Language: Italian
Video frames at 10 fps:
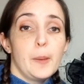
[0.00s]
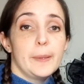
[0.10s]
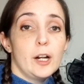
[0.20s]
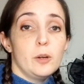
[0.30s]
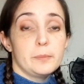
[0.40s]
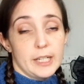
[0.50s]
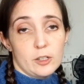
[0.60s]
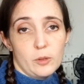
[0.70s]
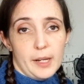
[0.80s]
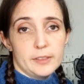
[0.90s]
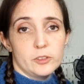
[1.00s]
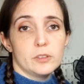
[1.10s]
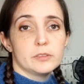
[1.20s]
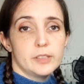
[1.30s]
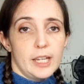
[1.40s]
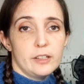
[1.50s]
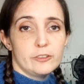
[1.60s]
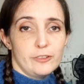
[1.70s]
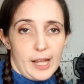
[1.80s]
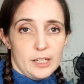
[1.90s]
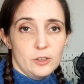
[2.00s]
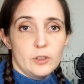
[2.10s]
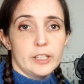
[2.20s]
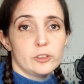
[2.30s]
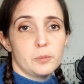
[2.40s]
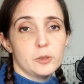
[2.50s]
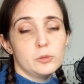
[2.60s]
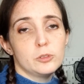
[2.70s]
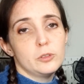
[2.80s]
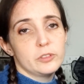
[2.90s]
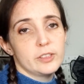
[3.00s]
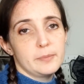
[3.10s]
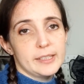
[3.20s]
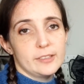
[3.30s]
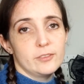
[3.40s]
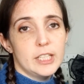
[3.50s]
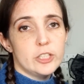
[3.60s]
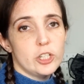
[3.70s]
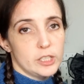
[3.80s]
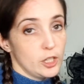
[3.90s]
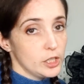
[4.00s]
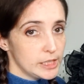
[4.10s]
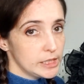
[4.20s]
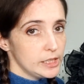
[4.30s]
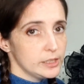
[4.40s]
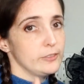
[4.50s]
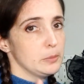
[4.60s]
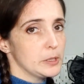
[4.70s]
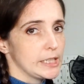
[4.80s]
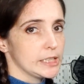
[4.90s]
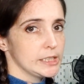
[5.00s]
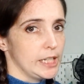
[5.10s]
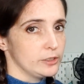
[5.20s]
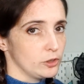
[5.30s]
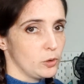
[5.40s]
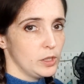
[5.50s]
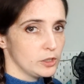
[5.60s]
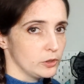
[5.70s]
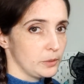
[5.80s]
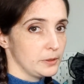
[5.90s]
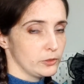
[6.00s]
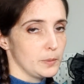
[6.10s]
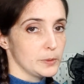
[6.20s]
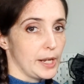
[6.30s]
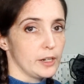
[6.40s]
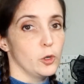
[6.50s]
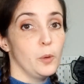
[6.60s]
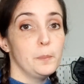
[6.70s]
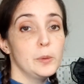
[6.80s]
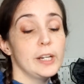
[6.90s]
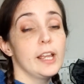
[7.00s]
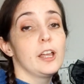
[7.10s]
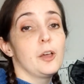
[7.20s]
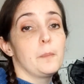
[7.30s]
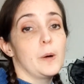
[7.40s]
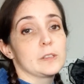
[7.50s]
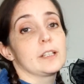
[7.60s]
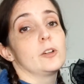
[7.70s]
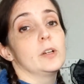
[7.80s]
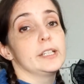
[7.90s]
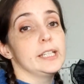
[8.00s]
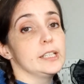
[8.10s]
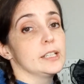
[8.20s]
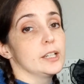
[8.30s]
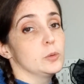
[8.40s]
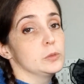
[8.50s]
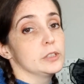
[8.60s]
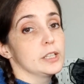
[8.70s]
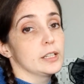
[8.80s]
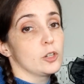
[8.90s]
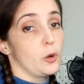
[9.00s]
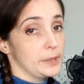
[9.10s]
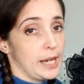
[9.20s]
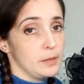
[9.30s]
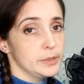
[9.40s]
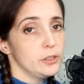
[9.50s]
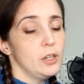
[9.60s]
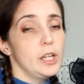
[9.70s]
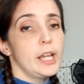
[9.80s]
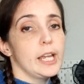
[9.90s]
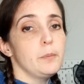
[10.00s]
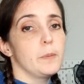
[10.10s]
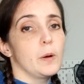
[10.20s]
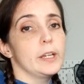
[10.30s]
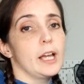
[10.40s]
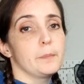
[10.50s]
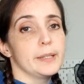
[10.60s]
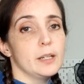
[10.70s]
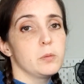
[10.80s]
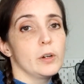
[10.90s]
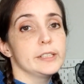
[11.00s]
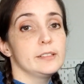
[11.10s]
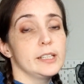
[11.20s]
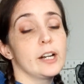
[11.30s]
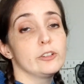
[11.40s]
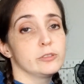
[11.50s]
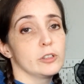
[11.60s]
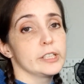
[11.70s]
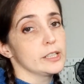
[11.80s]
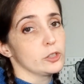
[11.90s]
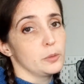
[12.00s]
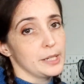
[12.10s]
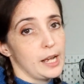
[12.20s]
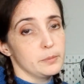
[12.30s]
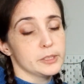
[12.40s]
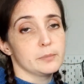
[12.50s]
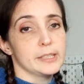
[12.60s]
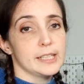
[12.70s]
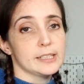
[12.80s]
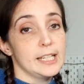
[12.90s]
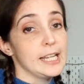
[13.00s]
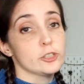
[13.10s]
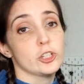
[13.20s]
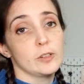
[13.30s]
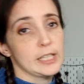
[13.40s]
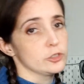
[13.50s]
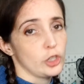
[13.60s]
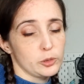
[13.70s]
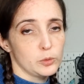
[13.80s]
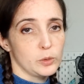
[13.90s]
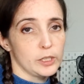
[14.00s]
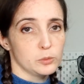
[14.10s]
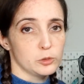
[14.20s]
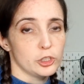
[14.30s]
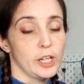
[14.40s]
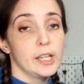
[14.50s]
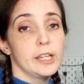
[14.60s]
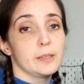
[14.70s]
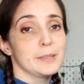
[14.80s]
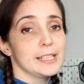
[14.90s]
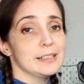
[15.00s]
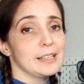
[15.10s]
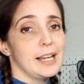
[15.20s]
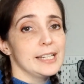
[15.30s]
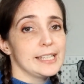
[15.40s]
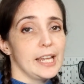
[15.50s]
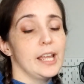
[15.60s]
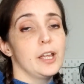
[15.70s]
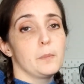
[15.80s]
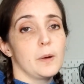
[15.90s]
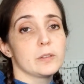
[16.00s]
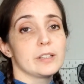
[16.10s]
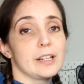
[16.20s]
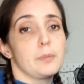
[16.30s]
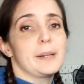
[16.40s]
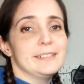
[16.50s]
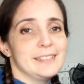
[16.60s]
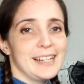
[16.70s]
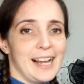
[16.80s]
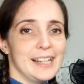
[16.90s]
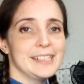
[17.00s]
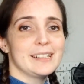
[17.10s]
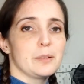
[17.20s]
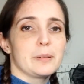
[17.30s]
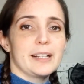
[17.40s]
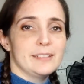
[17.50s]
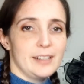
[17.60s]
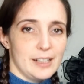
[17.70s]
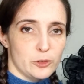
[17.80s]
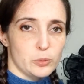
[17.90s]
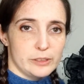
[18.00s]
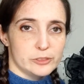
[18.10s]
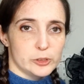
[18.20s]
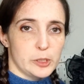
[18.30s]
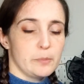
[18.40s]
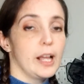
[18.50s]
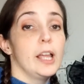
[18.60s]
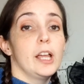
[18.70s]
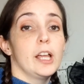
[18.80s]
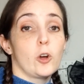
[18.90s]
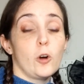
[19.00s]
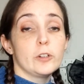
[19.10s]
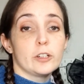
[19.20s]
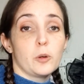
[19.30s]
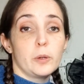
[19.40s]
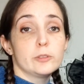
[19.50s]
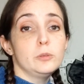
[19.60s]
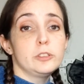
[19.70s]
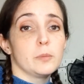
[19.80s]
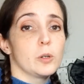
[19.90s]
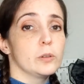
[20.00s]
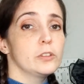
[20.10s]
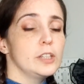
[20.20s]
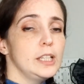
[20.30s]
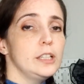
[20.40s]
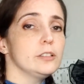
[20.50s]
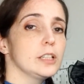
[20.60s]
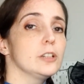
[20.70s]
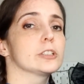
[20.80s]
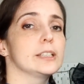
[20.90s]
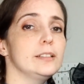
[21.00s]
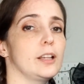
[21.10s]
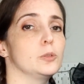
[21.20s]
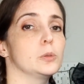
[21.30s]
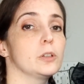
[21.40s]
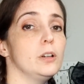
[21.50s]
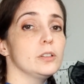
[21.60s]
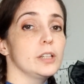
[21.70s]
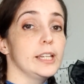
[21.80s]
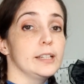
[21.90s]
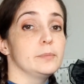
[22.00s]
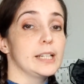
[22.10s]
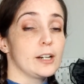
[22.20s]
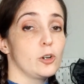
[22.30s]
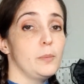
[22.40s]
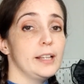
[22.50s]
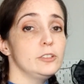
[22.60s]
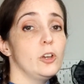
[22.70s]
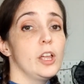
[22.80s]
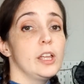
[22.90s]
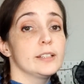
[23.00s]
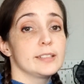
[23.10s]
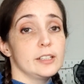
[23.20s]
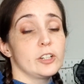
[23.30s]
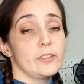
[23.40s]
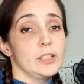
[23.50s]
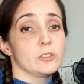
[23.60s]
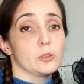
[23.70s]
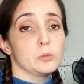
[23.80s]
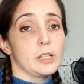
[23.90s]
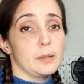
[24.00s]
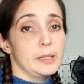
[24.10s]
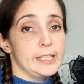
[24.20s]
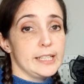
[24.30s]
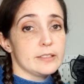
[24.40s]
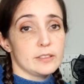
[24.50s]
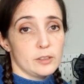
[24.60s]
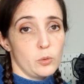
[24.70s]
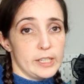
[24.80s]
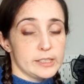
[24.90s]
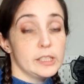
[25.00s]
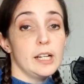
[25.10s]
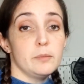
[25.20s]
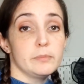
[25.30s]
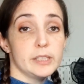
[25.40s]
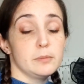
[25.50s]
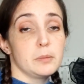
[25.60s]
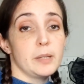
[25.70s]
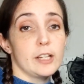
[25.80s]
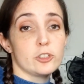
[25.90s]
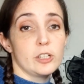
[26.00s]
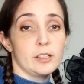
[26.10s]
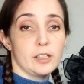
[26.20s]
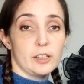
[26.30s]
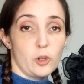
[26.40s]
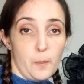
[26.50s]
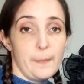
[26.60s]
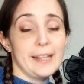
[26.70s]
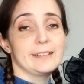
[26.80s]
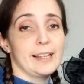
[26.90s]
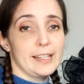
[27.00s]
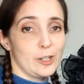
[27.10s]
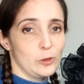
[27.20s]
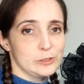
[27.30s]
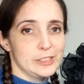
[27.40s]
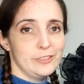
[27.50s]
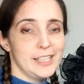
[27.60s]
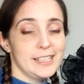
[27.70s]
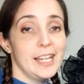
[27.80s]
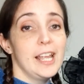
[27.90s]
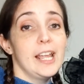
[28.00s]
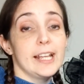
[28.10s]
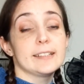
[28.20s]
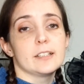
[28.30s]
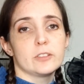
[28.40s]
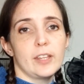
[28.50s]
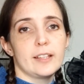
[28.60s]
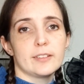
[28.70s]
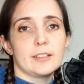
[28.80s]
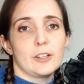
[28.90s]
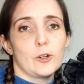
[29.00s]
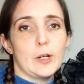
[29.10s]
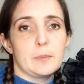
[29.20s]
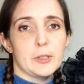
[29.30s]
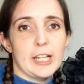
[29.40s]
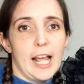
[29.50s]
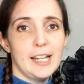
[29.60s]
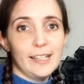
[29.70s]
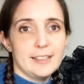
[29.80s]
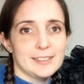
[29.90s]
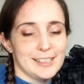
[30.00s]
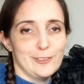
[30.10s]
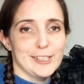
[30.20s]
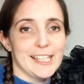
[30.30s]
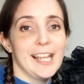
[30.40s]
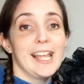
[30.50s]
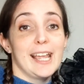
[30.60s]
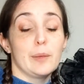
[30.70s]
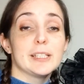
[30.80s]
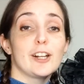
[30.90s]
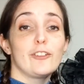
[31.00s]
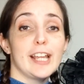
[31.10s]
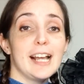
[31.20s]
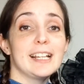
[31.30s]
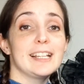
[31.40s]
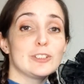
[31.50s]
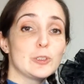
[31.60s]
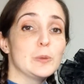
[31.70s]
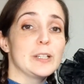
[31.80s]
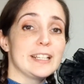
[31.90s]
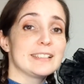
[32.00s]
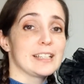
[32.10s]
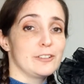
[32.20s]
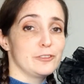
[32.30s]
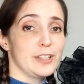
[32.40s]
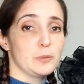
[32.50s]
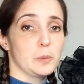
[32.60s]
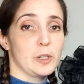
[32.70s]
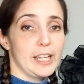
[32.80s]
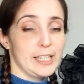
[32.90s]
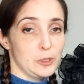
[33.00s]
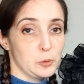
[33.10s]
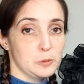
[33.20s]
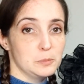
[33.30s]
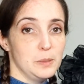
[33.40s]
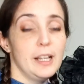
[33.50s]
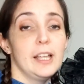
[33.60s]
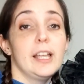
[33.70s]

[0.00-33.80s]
però mi raccomando, te fallo e soprattutto se metti in valigia ricordati devi portarti dietro qualcosa per svaporarlo oppure portalo in un copriabito e poi appena puoi tiralo fuori dal copriabito maniera, e lascialo agganciato ad una gruccia in maniera tale che possa riprendere aria e riprendere la sua forma con quest'ultimo consiglio io ti saluto e mi raccomando se non hai visto tutta la playlist guardatela, metti mi piace, eh, commenta e condividi e se non sei iscritto ancora al mio canale iscriviti e mi trovi anche su Instagram, Facebook e YouTube